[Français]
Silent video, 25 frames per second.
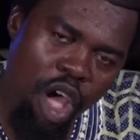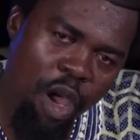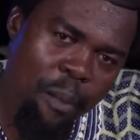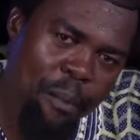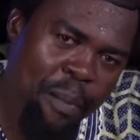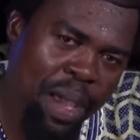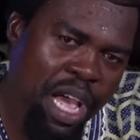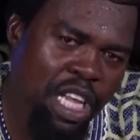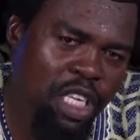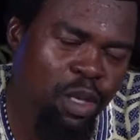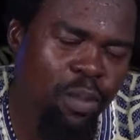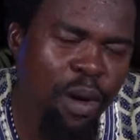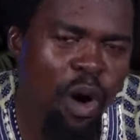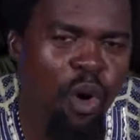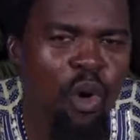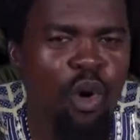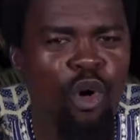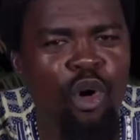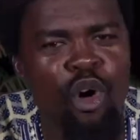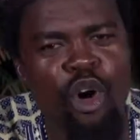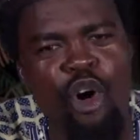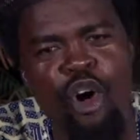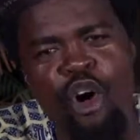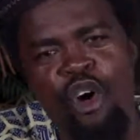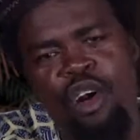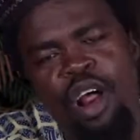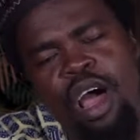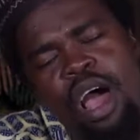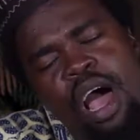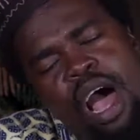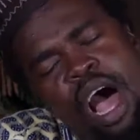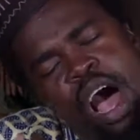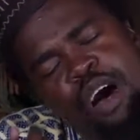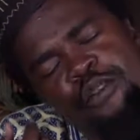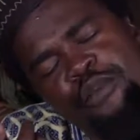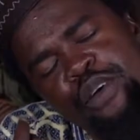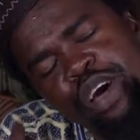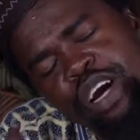un pincement au cœur,
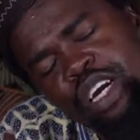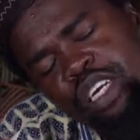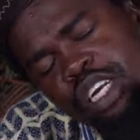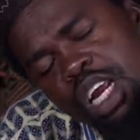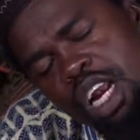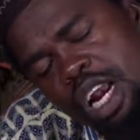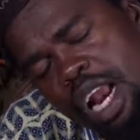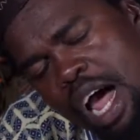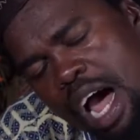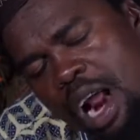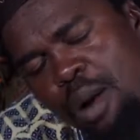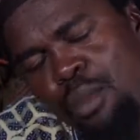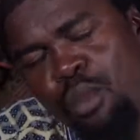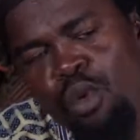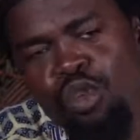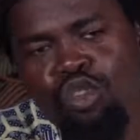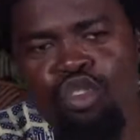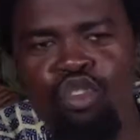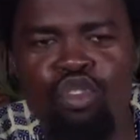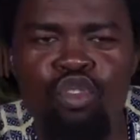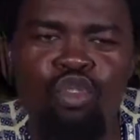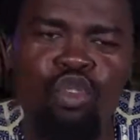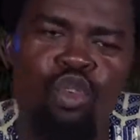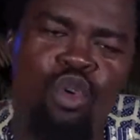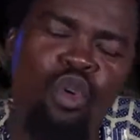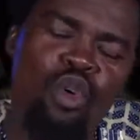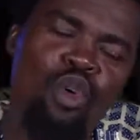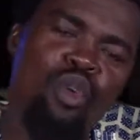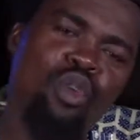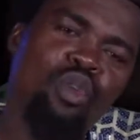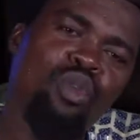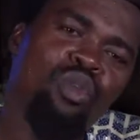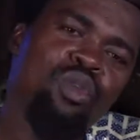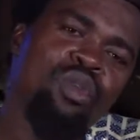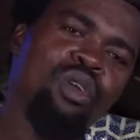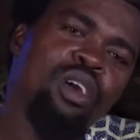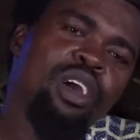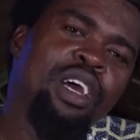avec des larmes aux
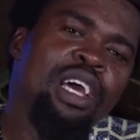yeux.